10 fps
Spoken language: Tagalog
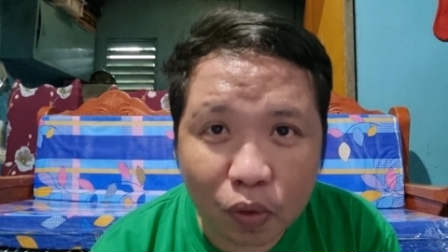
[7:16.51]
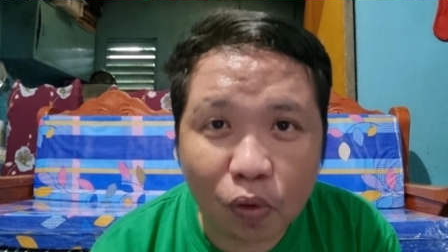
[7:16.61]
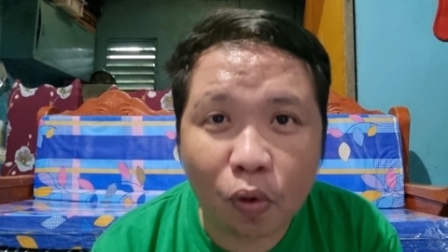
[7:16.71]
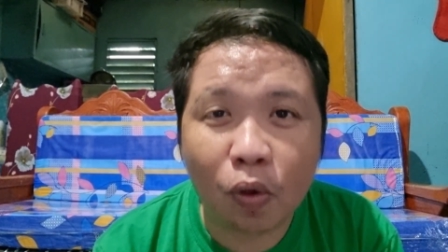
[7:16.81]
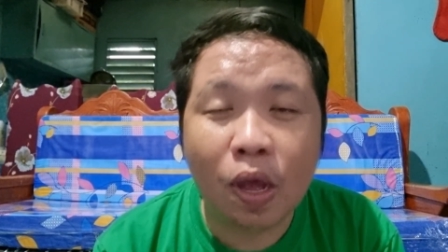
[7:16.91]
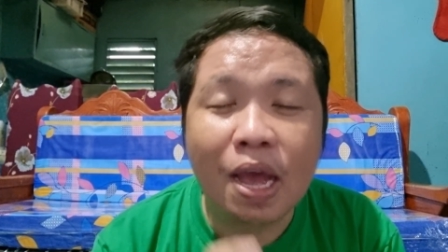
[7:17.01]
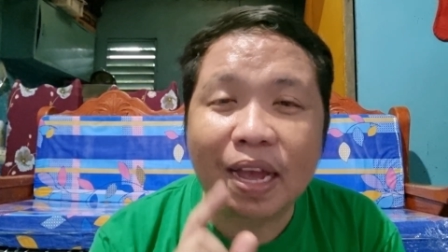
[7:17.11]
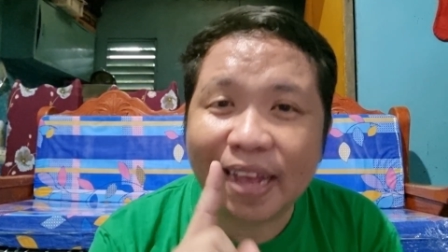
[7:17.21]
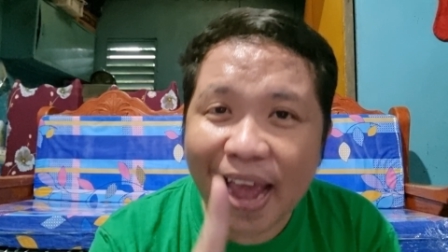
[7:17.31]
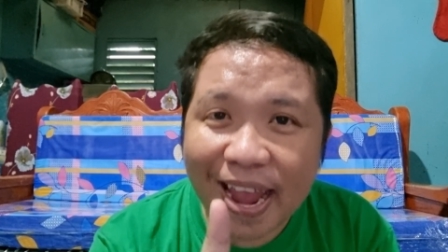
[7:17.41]
So,
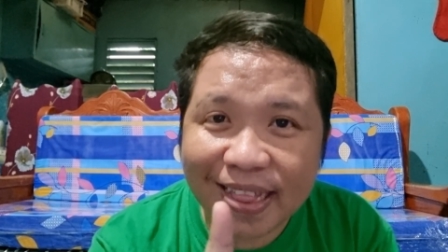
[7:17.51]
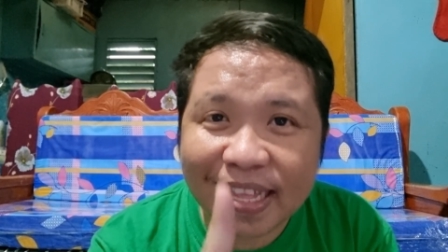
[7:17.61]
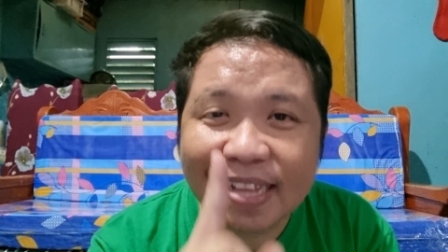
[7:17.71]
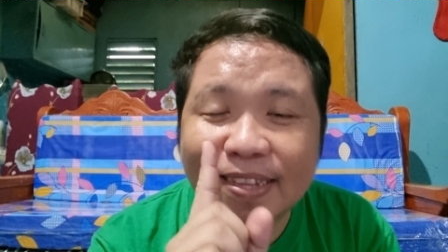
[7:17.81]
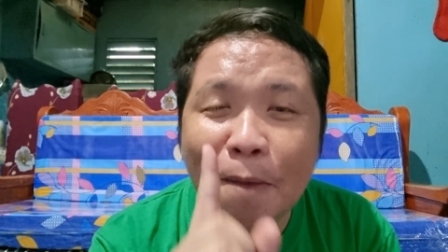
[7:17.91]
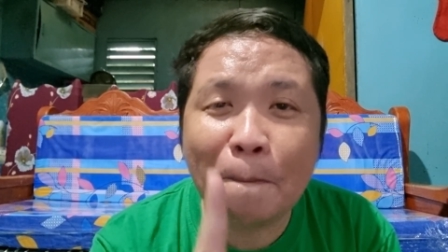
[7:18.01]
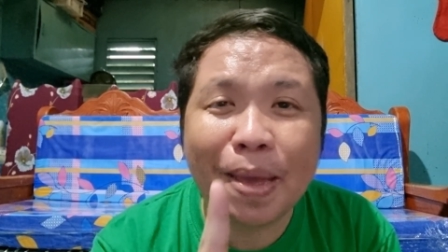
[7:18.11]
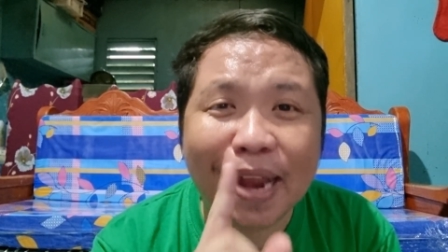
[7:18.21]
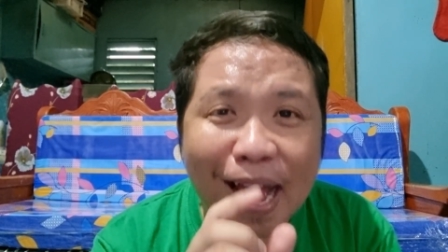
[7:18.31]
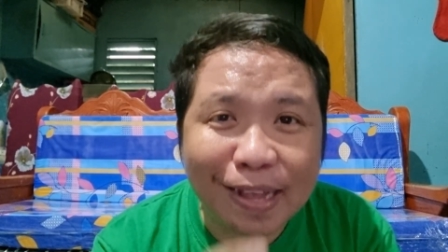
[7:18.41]
kahit
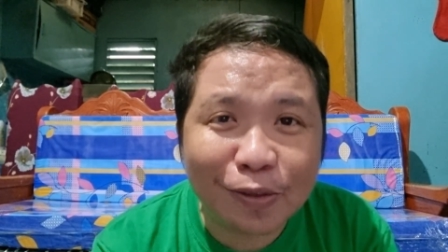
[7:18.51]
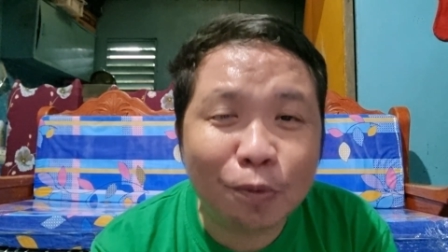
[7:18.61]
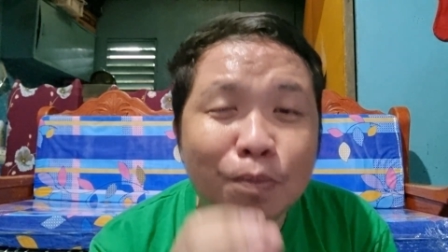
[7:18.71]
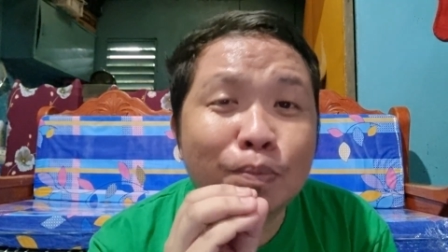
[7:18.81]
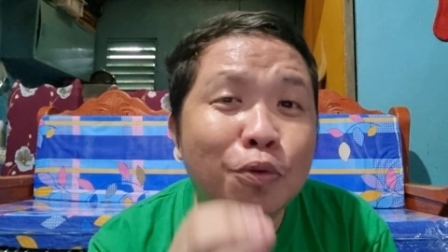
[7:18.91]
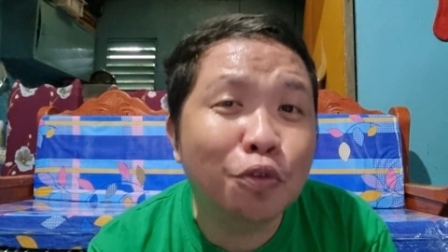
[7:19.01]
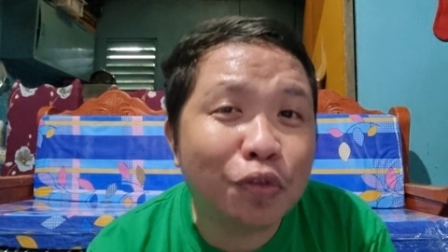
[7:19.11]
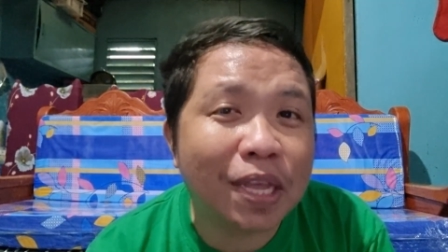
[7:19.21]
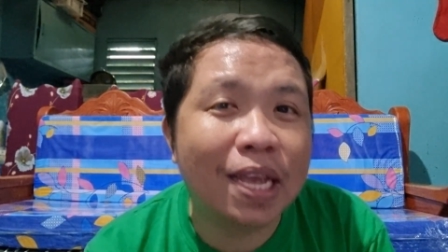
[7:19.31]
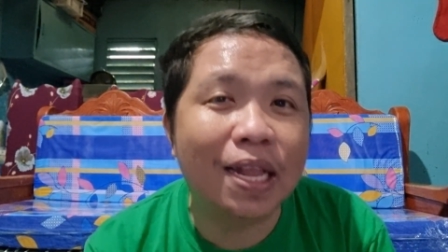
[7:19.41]
isang pirasong
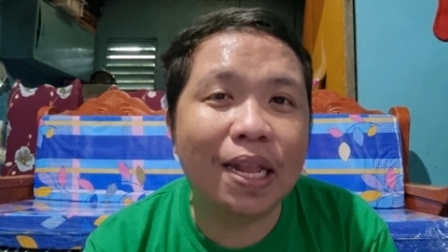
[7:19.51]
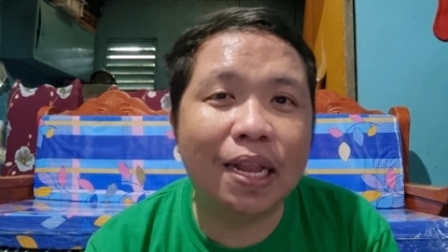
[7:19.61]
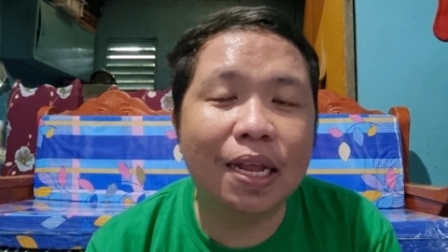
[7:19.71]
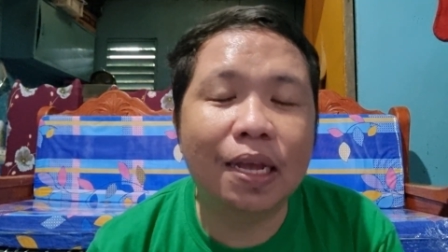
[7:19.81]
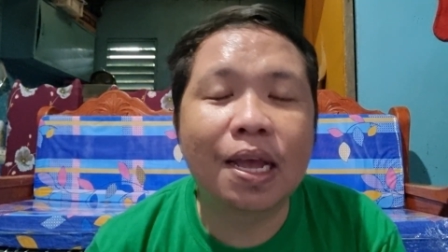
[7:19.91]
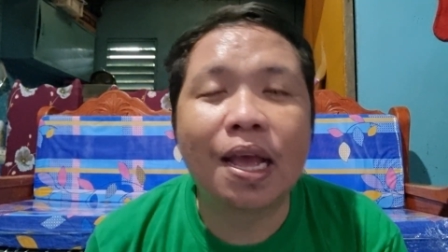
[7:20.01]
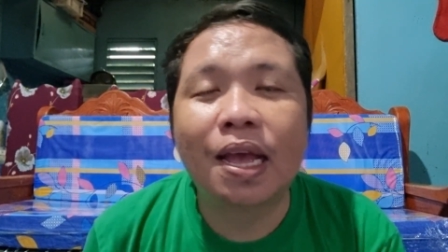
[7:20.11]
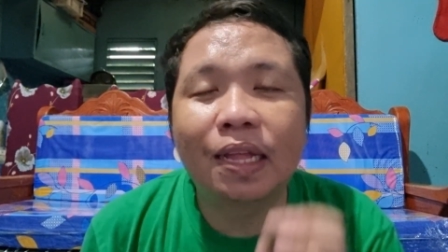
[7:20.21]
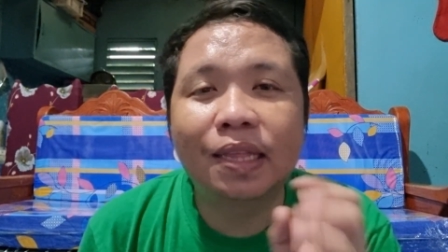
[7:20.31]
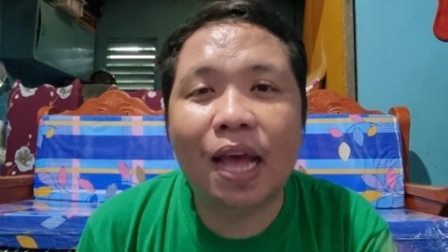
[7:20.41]
butil
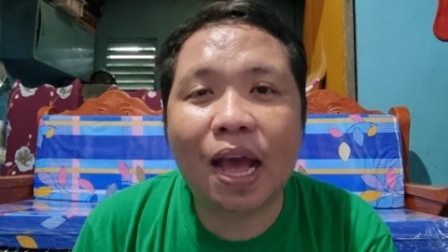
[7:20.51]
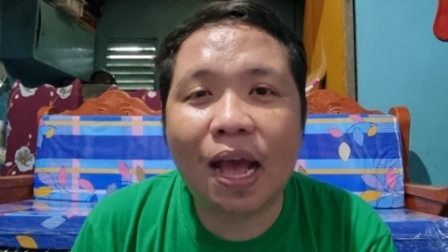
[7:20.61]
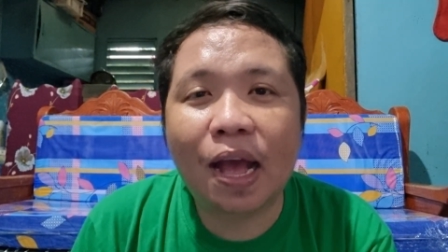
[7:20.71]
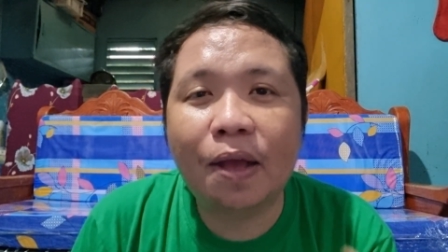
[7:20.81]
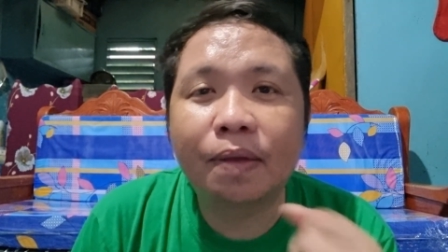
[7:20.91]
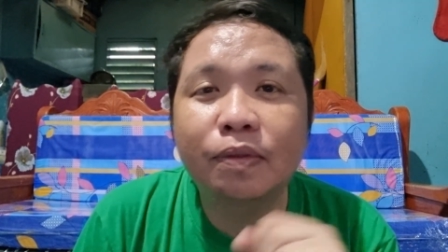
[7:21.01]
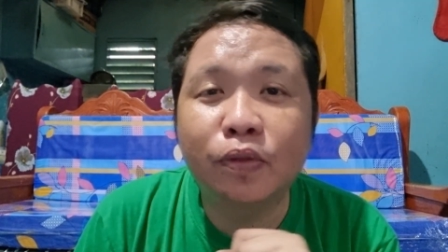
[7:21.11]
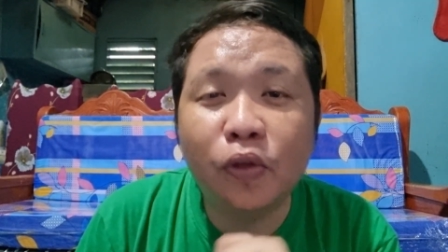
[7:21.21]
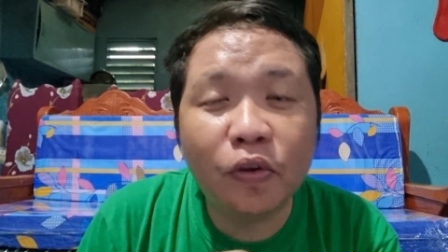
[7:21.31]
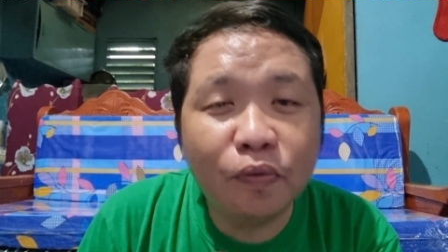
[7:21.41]
ng
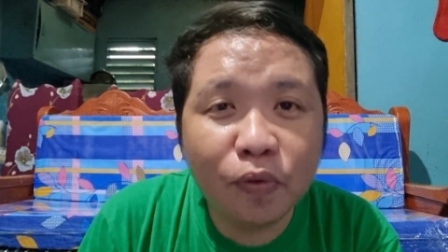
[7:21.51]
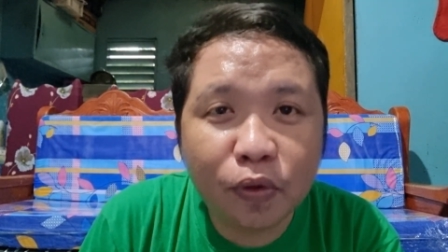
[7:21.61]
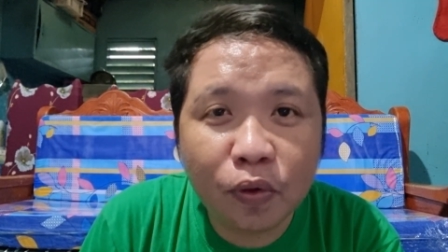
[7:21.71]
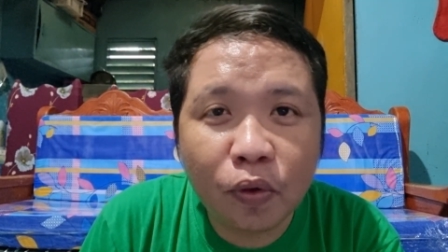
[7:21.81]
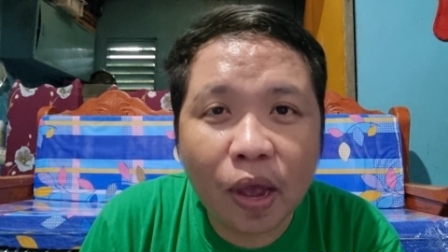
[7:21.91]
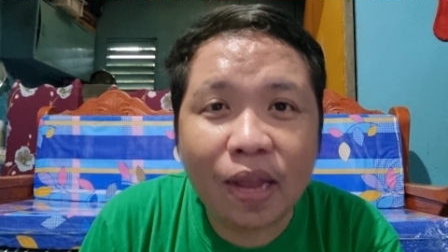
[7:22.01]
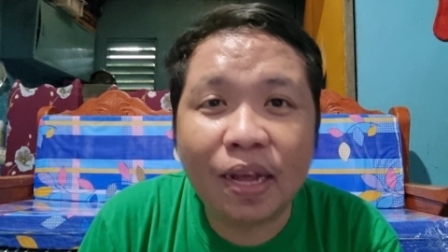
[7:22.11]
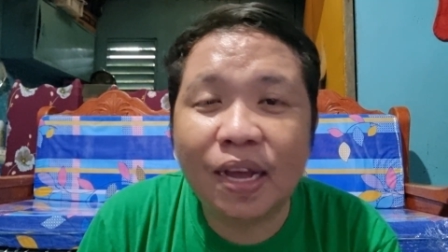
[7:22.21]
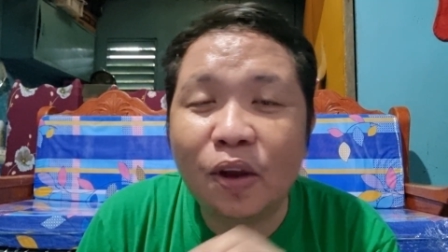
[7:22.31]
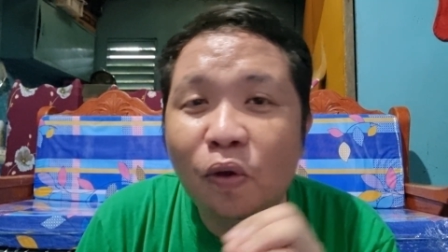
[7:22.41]
dog food nyo
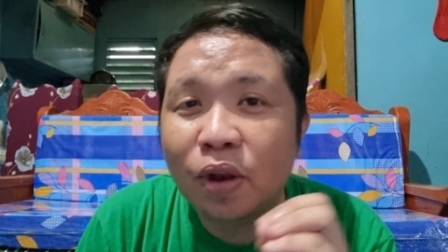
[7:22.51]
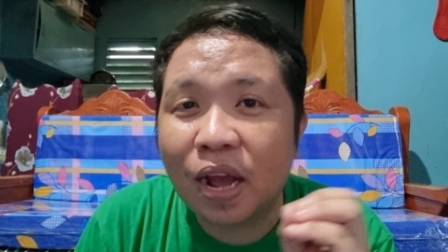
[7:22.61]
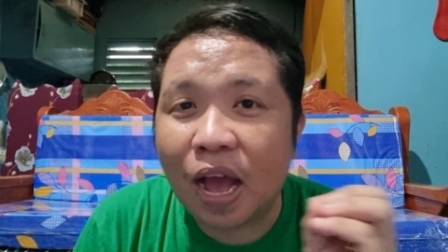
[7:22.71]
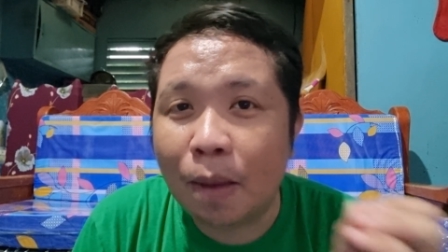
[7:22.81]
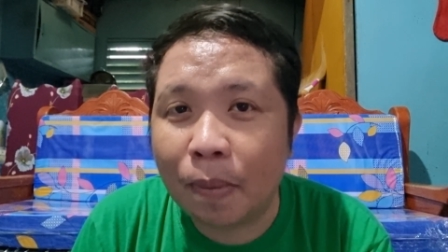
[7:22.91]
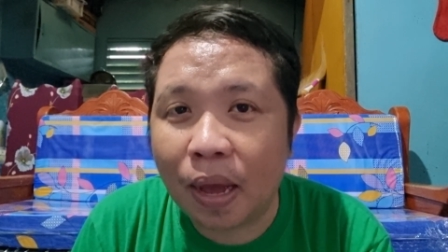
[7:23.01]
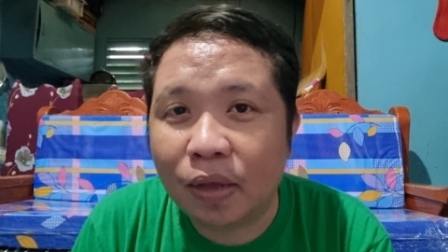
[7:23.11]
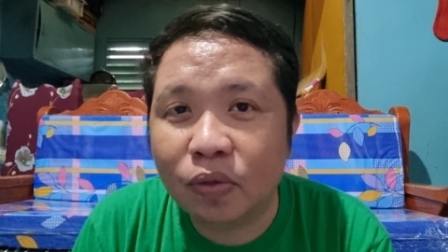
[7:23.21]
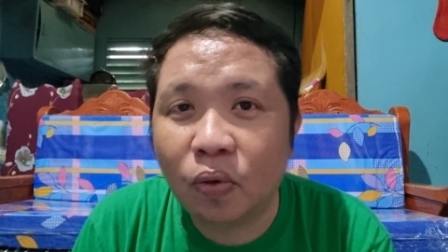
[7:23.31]
ay nagkaroon ng amag.